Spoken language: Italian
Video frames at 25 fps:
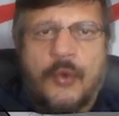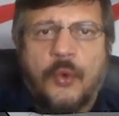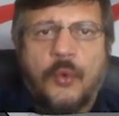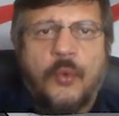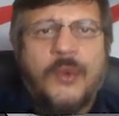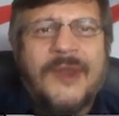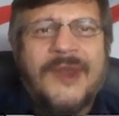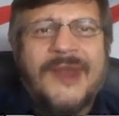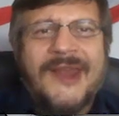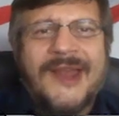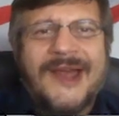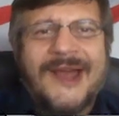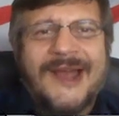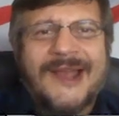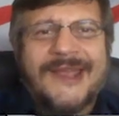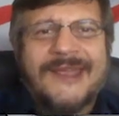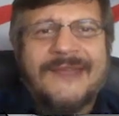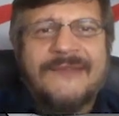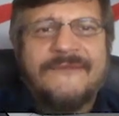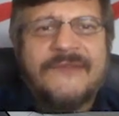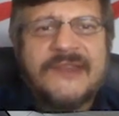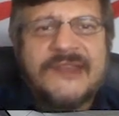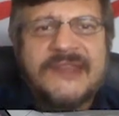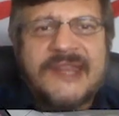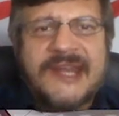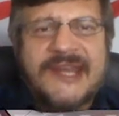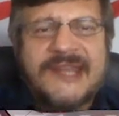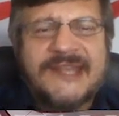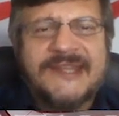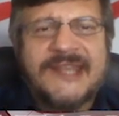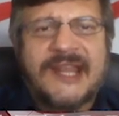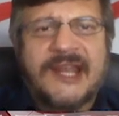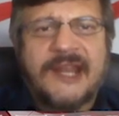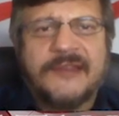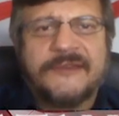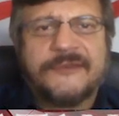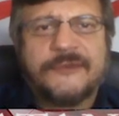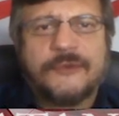Quella che vedrete è
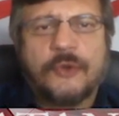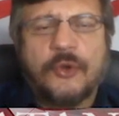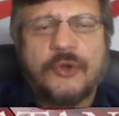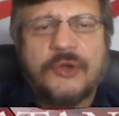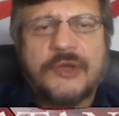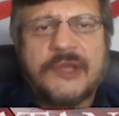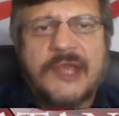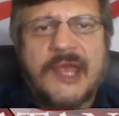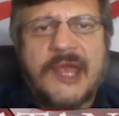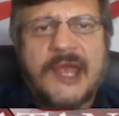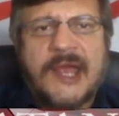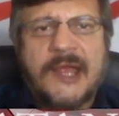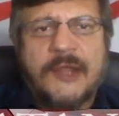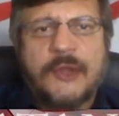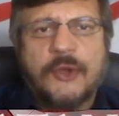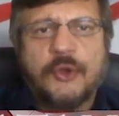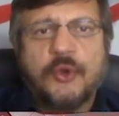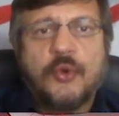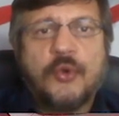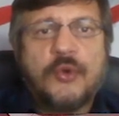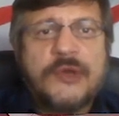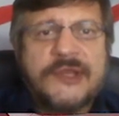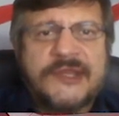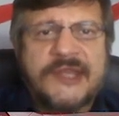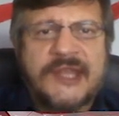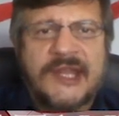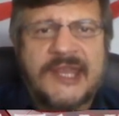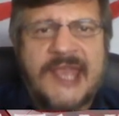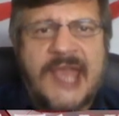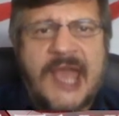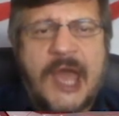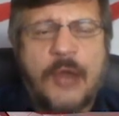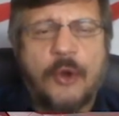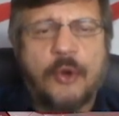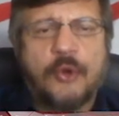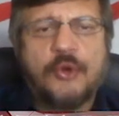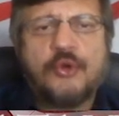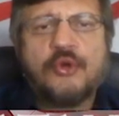la storia di un
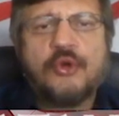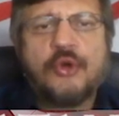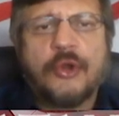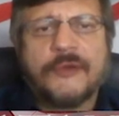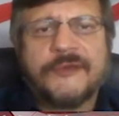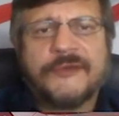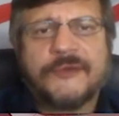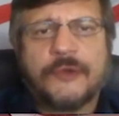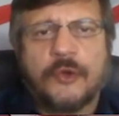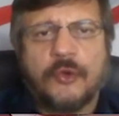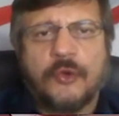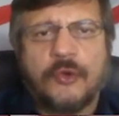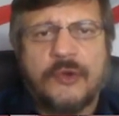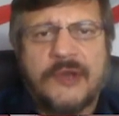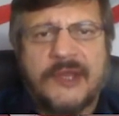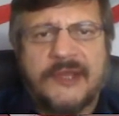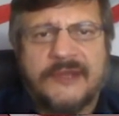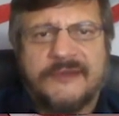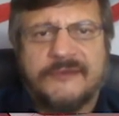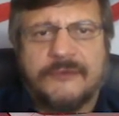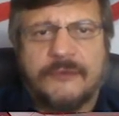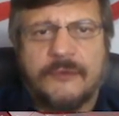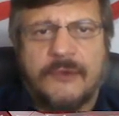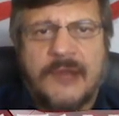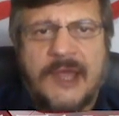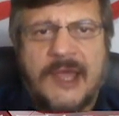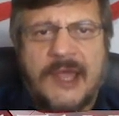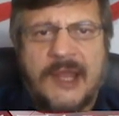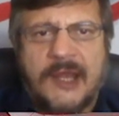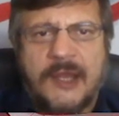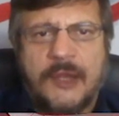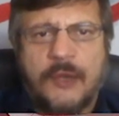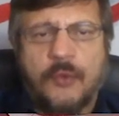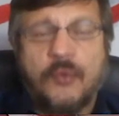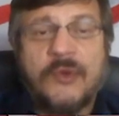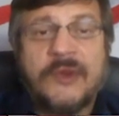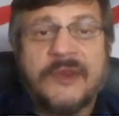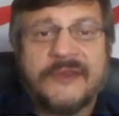italiano, di un nostro
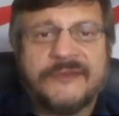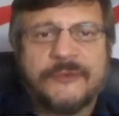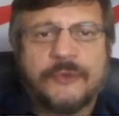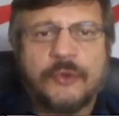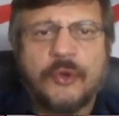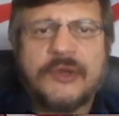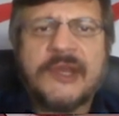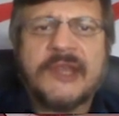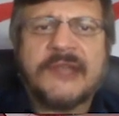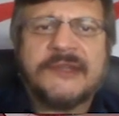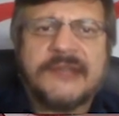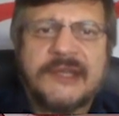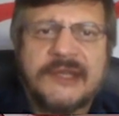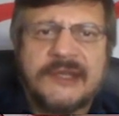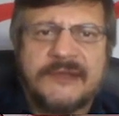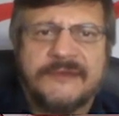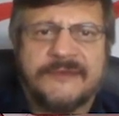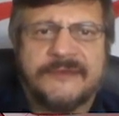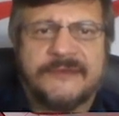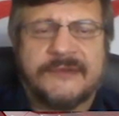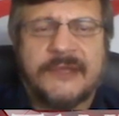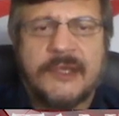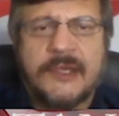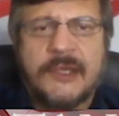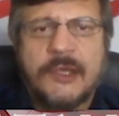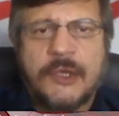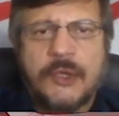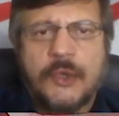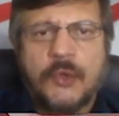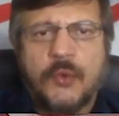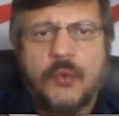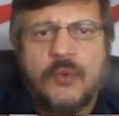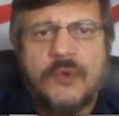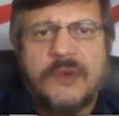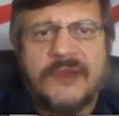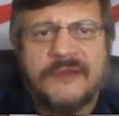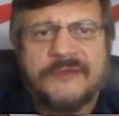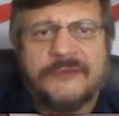connazionale, una storia triste,
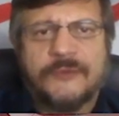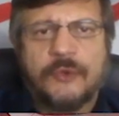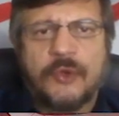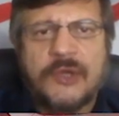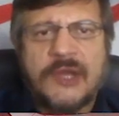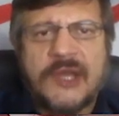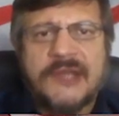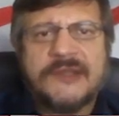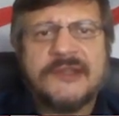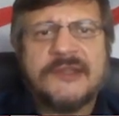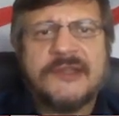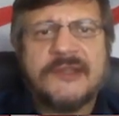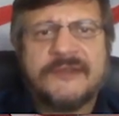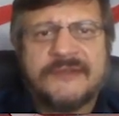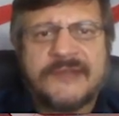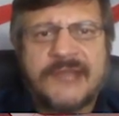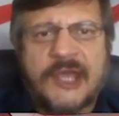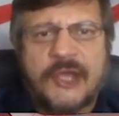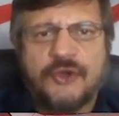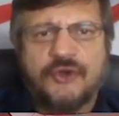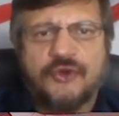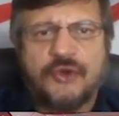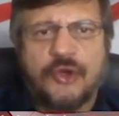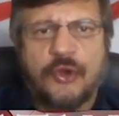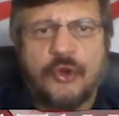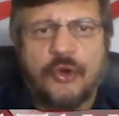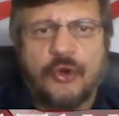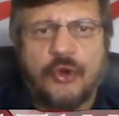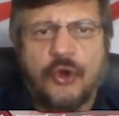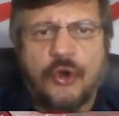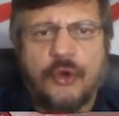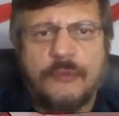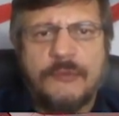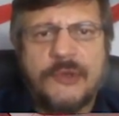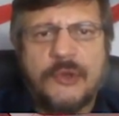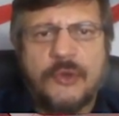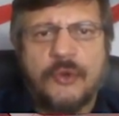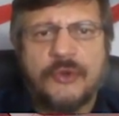una storia di disagio
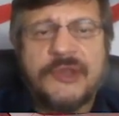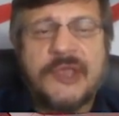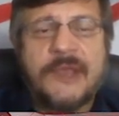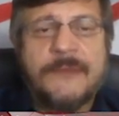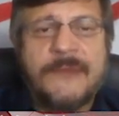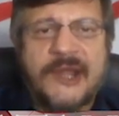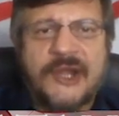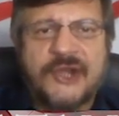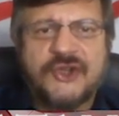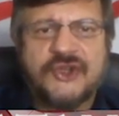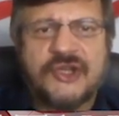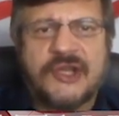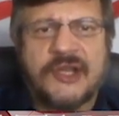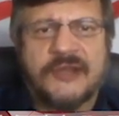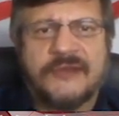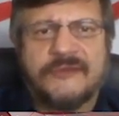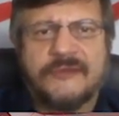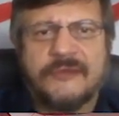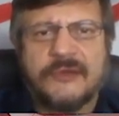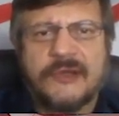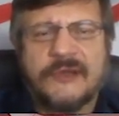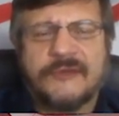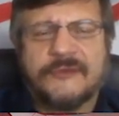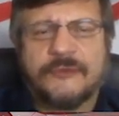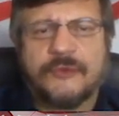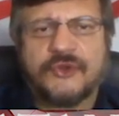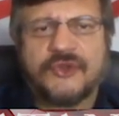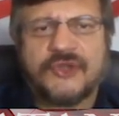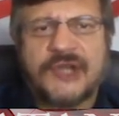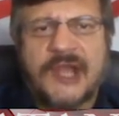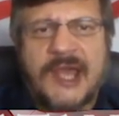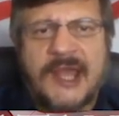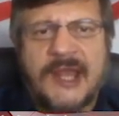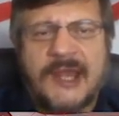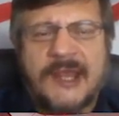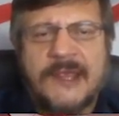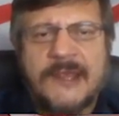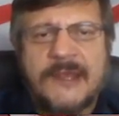economico, di emarginazione
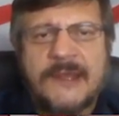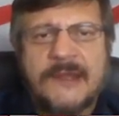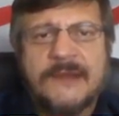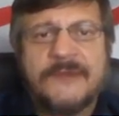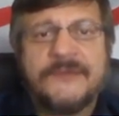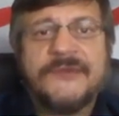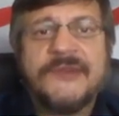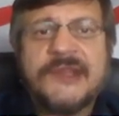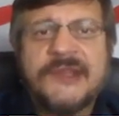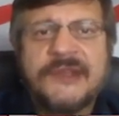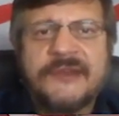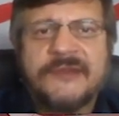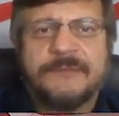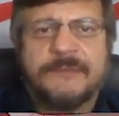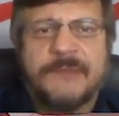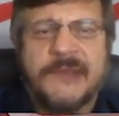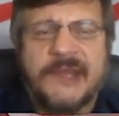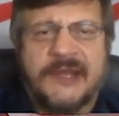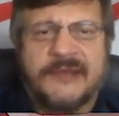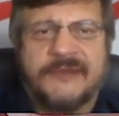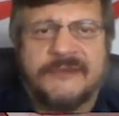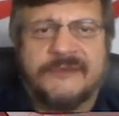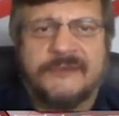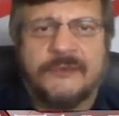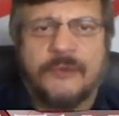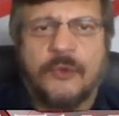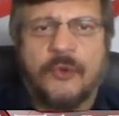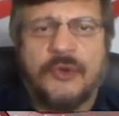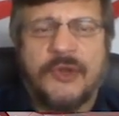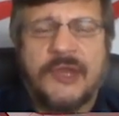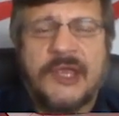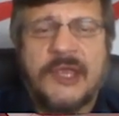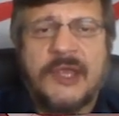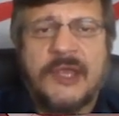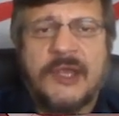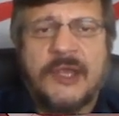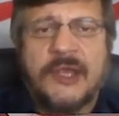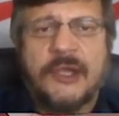sociale, di
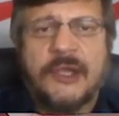disperazione.